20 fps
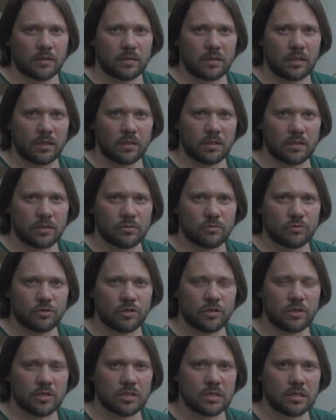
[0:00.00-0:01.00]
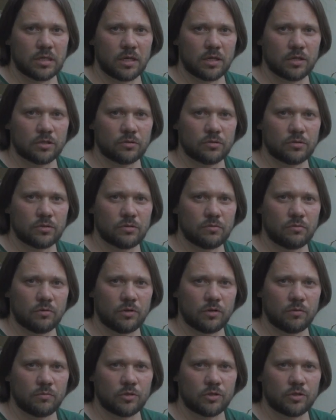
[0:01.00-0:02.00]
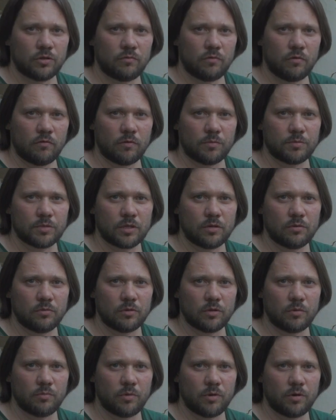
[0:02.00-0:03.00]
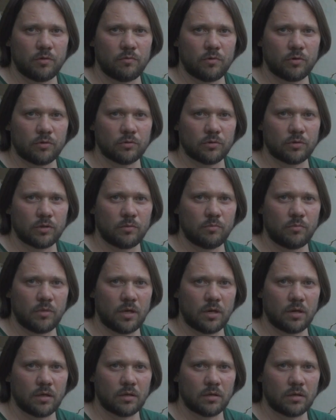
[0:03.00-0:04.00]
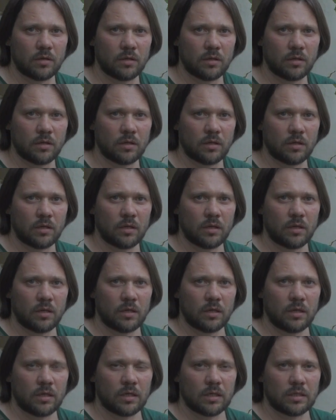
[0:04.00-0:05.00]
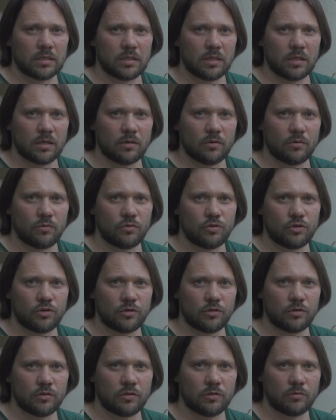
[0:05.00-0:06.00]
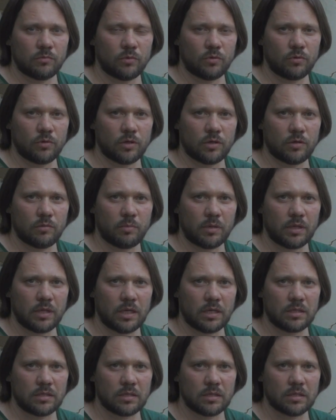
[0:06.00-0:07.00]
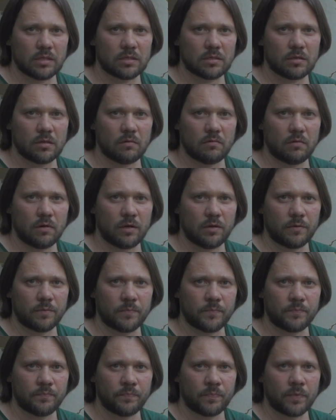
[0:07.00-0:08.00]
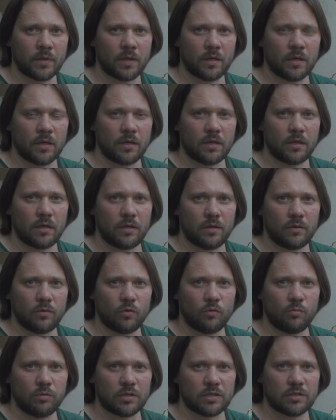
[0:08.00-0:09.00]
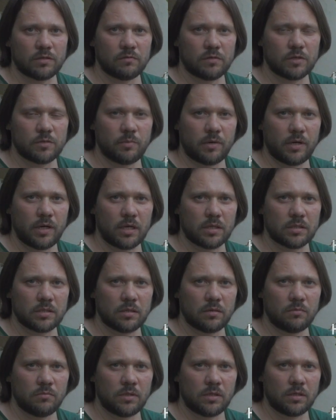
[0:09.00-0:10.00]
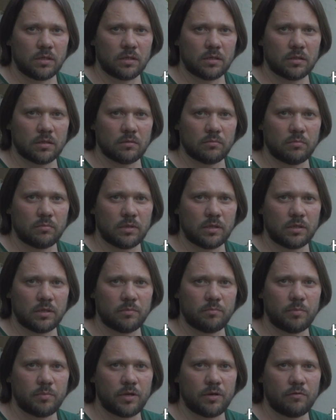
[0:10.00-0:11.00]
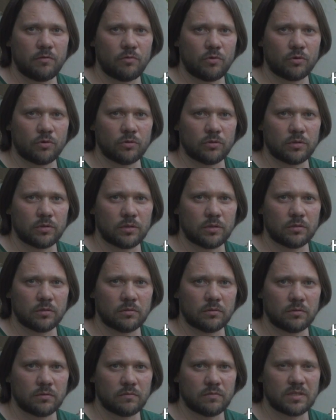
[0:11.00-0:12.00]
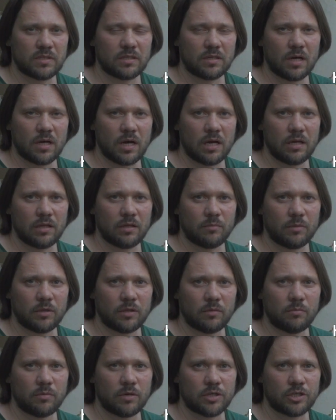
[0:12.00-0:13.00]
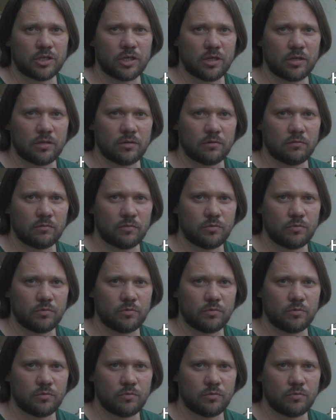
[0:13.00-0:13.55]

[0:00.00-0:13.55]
Для нас уже не секрет, что сегодня мы живем в абсолютно перевернутом мире, где очень многие понятия, слова и образы восприятия мира были перевернуты в зеркальном отображении.